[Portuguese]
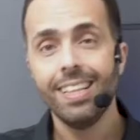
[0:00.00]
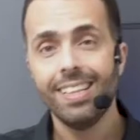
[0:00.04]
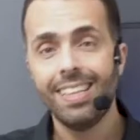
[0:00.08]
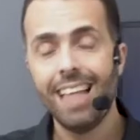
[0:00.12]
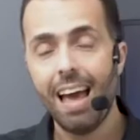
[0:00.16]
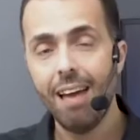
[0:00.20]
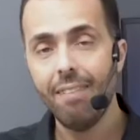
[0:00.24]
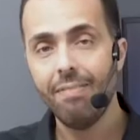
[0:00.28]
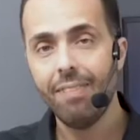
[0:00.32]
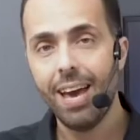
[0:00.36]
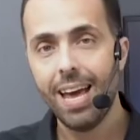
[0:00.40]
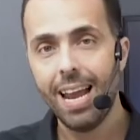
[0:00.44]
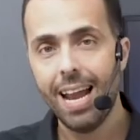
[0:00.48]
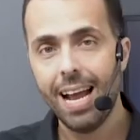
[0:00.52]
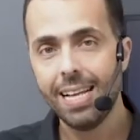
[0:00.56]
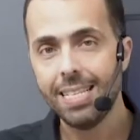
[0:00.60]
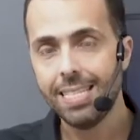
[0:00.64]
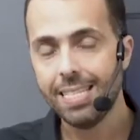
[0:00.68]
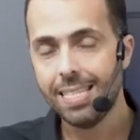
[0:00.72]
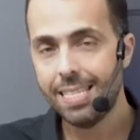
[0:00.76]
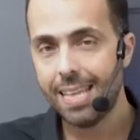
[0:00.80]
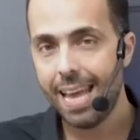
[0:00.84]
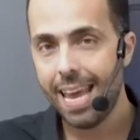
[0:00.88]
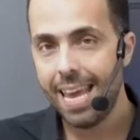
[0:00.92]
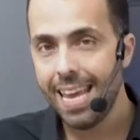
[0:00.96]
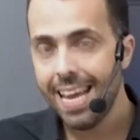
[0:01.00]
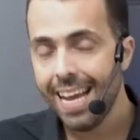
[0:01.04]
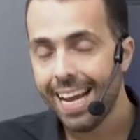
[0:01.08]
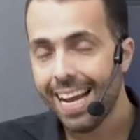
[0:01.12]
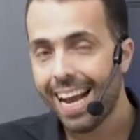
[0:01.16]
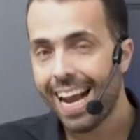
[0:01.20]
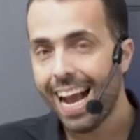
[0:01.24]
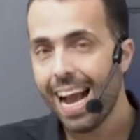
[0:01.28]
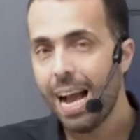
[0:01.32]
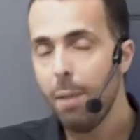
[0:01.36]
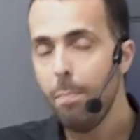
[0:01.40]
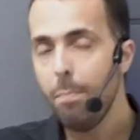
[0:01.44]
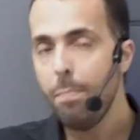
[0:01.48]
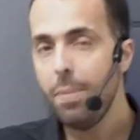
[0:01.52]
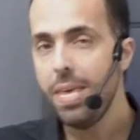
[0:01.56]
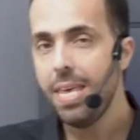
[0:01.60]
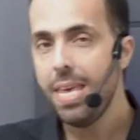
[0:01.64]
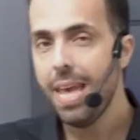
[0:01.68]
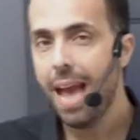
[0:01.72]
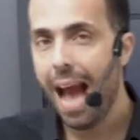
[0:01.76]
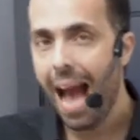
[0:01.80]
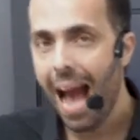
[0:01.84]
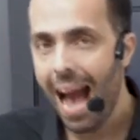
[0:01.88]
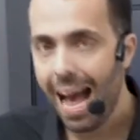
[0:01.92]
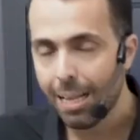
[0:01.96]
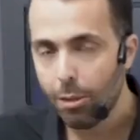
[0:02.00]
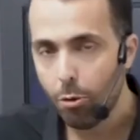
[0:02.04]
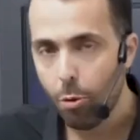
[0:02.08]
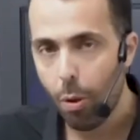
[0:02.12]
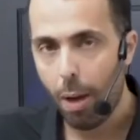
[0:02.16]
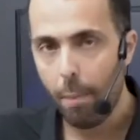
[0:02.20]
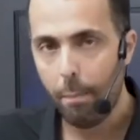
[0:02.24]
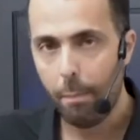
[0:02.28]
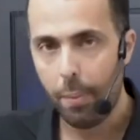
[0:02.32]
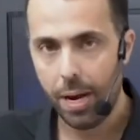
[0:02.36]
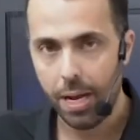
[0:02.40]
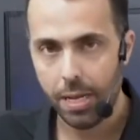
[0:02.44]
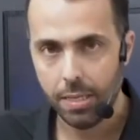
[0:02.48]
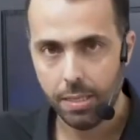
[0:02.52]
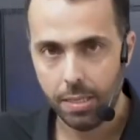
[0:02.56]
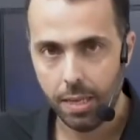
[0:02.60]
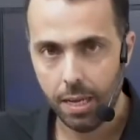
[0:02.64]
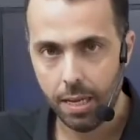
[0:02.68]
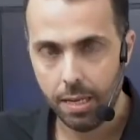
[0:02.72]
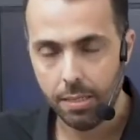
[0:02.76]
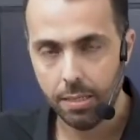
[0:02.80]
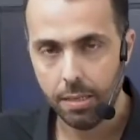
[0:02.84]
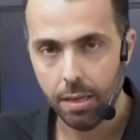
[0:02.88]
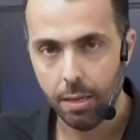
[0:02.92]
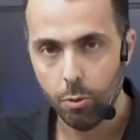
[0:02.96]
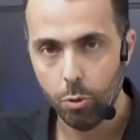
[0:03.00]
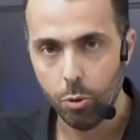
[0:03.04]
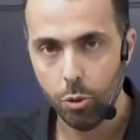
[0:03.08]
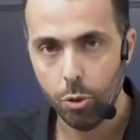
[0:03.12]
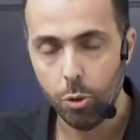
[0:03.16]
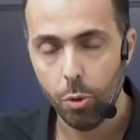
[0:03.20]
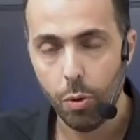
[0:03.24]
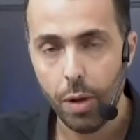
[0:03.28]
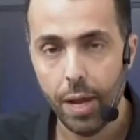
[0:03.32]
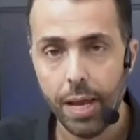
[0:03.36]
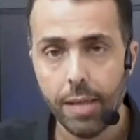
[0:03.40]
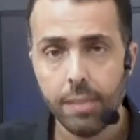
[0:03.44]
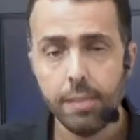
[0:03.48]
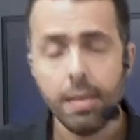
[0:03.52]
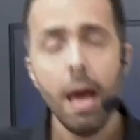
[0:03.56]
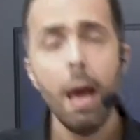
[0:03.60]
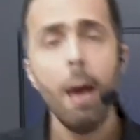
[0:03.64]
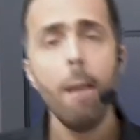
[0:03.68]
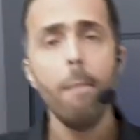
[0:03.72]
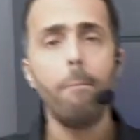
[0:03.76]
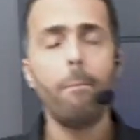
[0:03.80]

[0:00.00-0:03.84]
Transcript: deverá ser encaminhado à presença do juiz